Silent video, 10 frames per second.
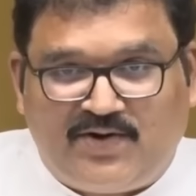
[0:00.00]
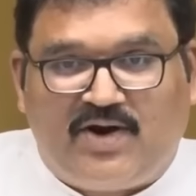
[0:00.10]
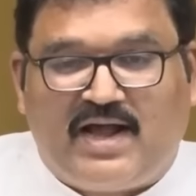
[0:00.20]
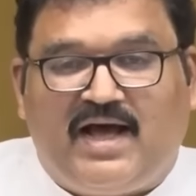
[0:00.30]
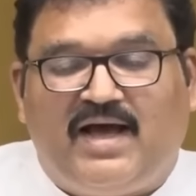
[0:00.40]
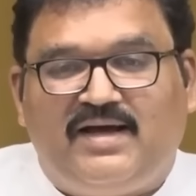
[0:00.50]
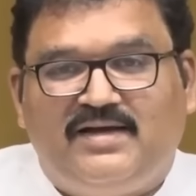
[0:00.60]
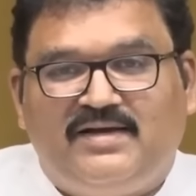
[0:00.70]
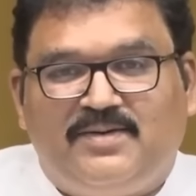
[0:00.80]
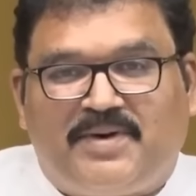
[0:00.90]
మనందరం కూడా
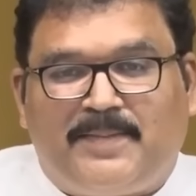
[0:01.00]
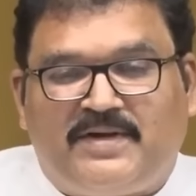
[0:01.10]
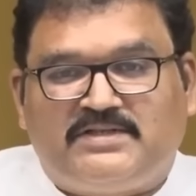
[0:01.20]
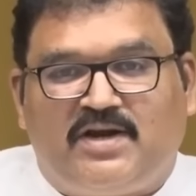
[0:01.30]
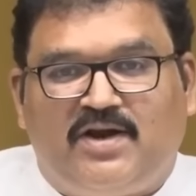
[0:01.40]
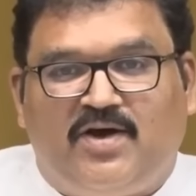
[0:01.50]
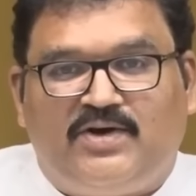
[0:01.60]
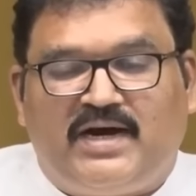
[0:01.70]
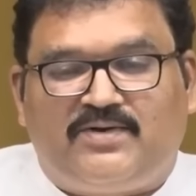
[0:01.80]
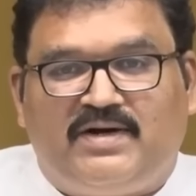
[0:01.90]

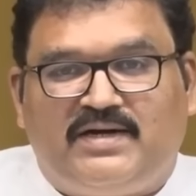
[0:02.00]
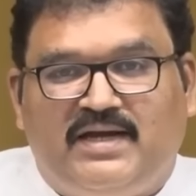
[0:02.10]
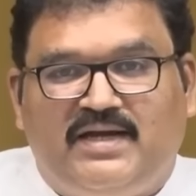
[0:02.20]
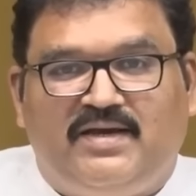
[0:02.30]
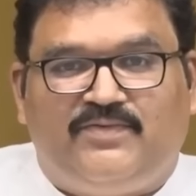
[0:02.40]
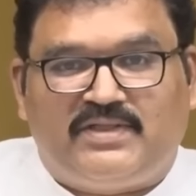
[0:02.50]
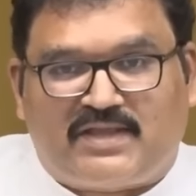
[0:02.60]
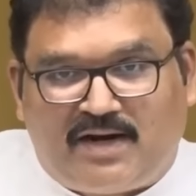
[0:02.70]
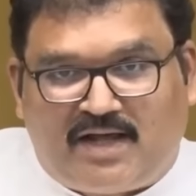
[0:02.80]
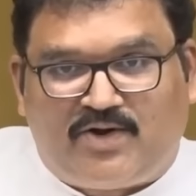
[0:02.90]
ప్రపంచంలో ఉన్నటువంటి
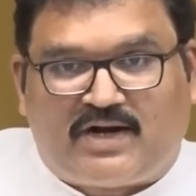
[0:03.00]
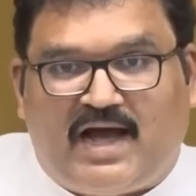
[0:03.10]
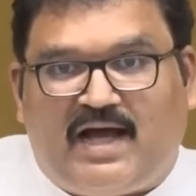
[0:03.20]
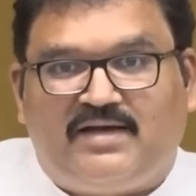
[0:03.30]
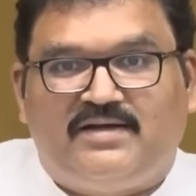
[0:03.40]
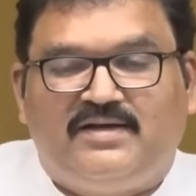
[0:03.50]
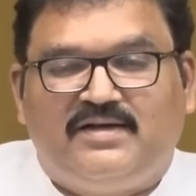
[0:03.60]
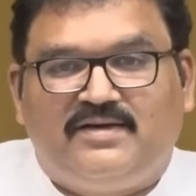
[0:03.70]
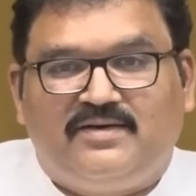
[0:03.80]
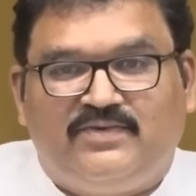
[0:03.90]
వింతల్లో అదొక
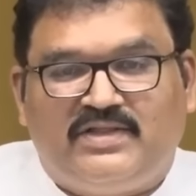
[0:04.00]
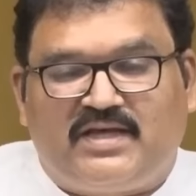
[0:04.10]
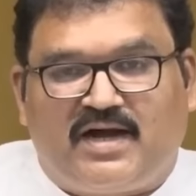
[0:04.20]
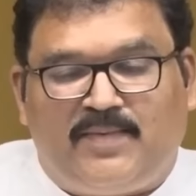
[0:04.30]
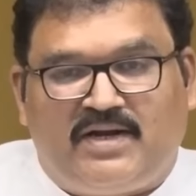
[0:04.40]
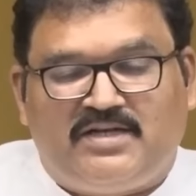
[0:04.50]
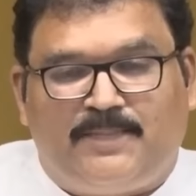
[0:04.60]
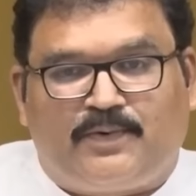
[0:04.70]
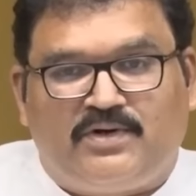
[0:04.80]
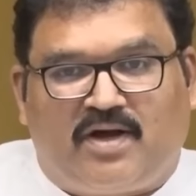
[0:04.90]
వింతగా
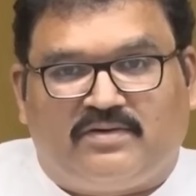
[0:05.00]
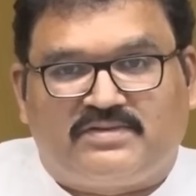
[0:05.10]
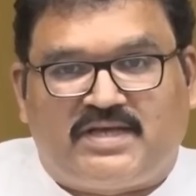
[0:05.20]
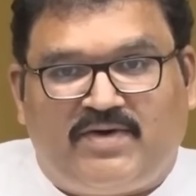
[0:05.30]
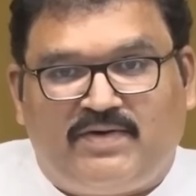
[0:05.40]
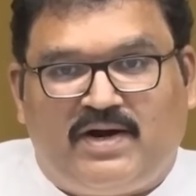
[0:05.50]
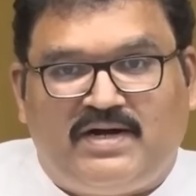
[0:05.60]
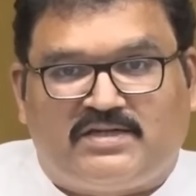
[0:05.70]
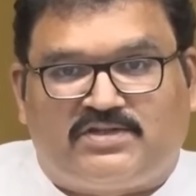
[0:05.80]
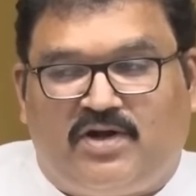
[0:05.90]
మనం చెప్పుకుంటాం
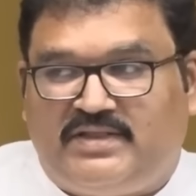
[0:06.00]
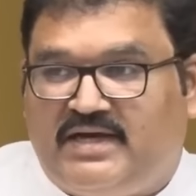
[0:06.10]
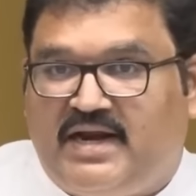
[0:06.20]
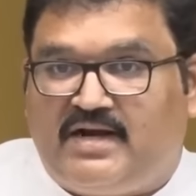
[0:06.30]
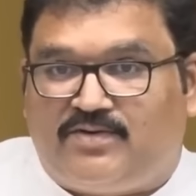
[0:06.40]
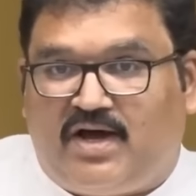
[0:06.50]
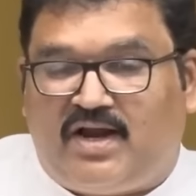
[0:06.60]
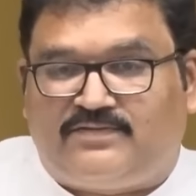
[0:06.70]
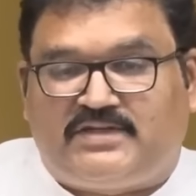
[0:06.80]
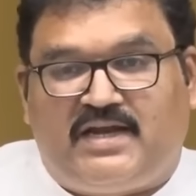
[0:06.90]
సెవెన్ వండర్స్లో ది
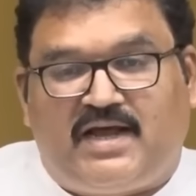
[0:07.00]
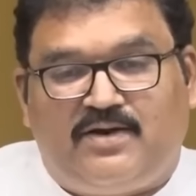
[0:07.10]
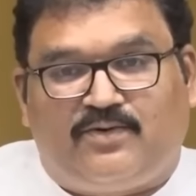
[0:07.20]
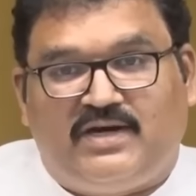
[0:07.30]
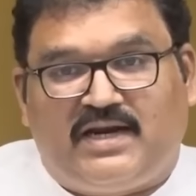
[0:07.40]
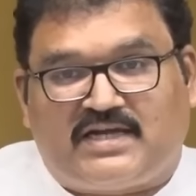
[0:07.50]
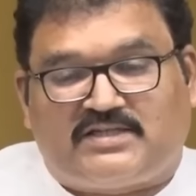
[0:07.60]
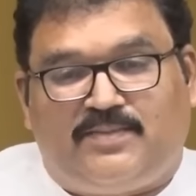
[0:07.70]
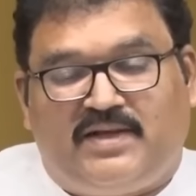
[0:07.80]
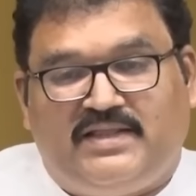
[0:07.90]
గ్రేట్ వాల్ ఆఫ్ చైనా అని
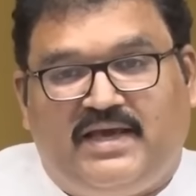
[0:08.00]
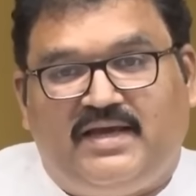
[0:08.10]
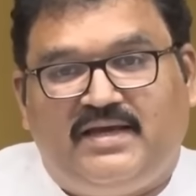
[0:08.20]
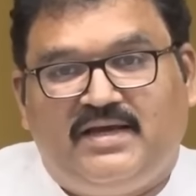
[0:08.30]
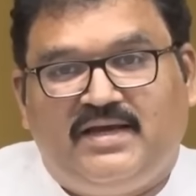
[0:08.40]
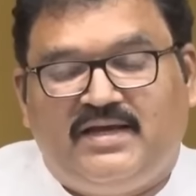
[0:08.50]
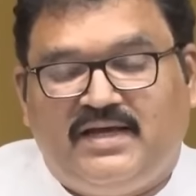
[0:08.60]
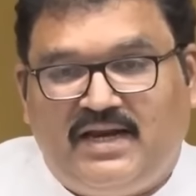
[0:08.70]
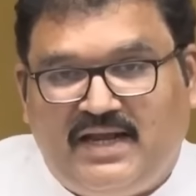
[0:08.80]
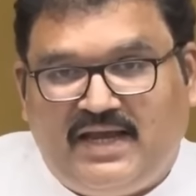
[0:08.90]
కొన్ని లక్షల మంది
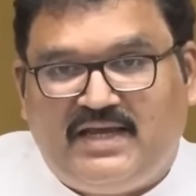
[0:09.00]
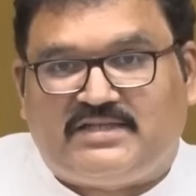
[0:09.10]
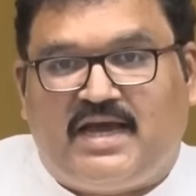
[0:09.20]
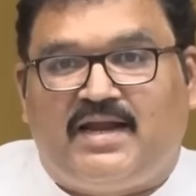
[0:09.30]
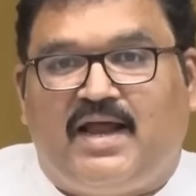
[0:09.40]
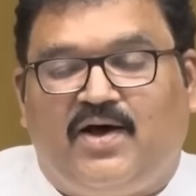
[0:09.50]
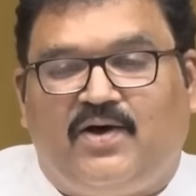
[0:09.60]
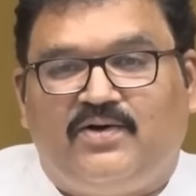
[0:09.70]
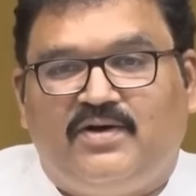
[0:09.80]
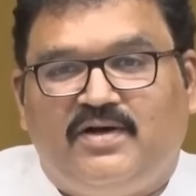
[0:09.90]
వెళ్ళి
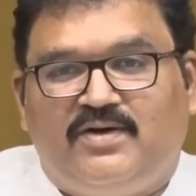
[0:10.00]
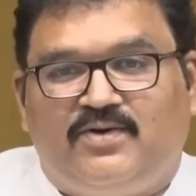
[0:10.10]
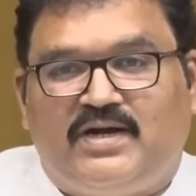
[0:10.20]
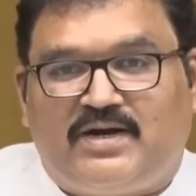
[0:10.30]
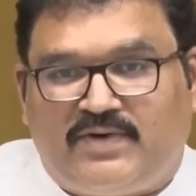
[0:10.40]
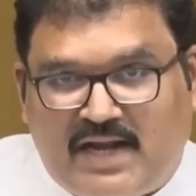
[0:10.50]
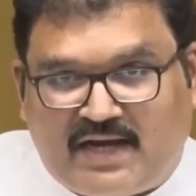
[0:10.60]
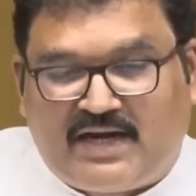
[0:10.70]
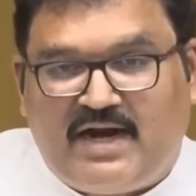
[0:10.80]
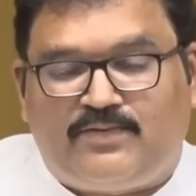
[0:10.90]
చైనాలో
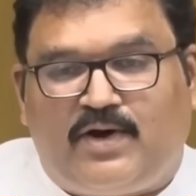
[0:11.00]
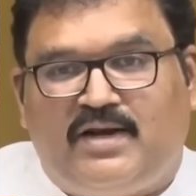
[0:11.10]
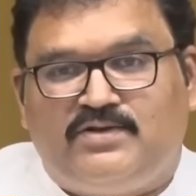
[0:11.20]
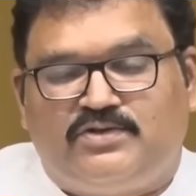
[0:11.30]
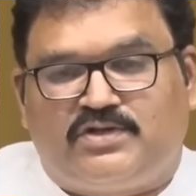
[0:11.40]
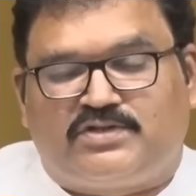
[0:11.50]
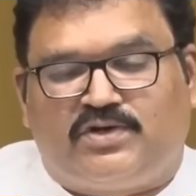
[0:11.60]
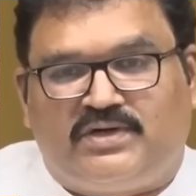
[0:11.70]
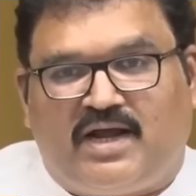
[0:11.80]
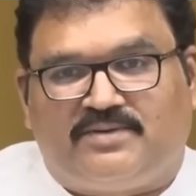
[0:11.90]
ఉన్నటువంటి ఆ గ్రేట్ వాల్ని
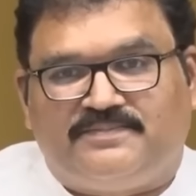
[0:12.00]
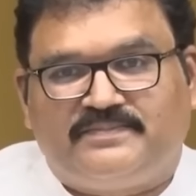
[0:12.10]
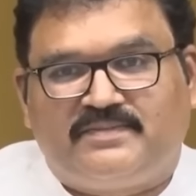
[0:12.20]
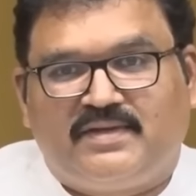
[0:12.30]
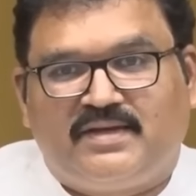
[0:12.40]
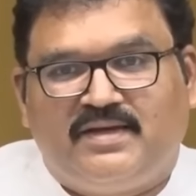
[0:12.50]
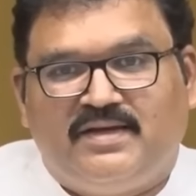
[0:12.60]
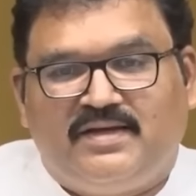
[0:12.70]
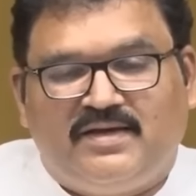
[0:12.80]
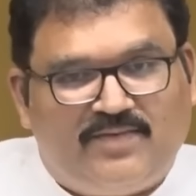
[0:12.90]
చూసొస్తూ ఉంటారు
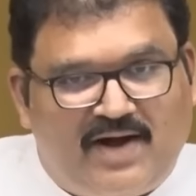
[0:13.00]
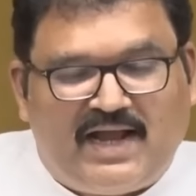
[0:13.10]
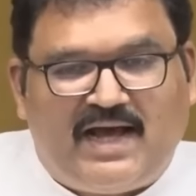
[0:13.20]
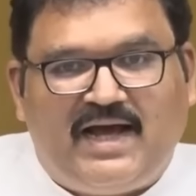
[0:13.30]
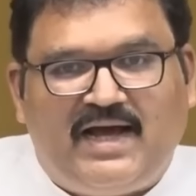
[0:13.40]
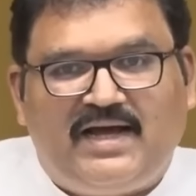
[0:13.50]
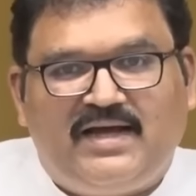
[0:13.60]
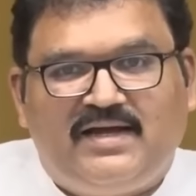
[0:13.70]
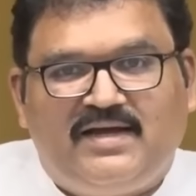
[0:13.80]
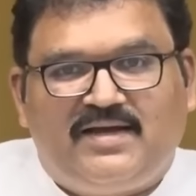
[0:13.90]
ఇవాళ
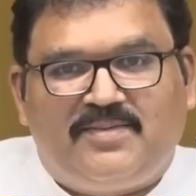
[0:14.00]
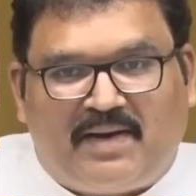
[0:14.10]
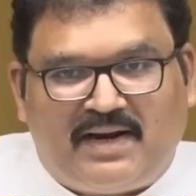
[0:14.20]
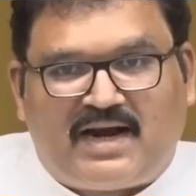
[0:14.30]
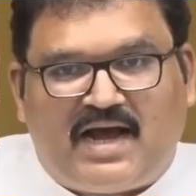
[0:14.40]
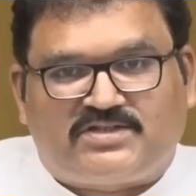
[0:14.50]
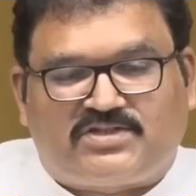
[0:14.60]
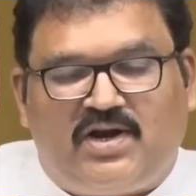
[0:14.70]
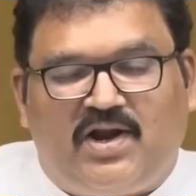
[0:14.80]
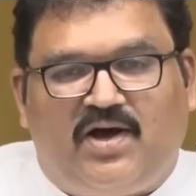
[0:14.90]
మన
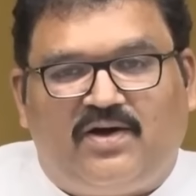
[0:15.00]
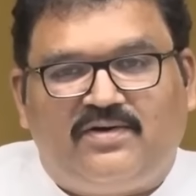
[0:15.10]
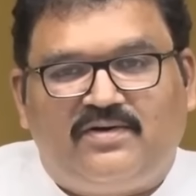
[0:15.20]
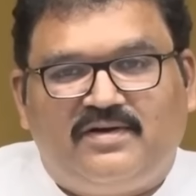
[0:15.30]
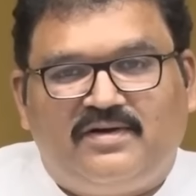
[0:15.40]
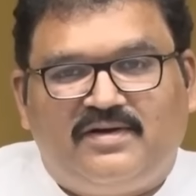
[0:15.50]
రాష్ట్రంలో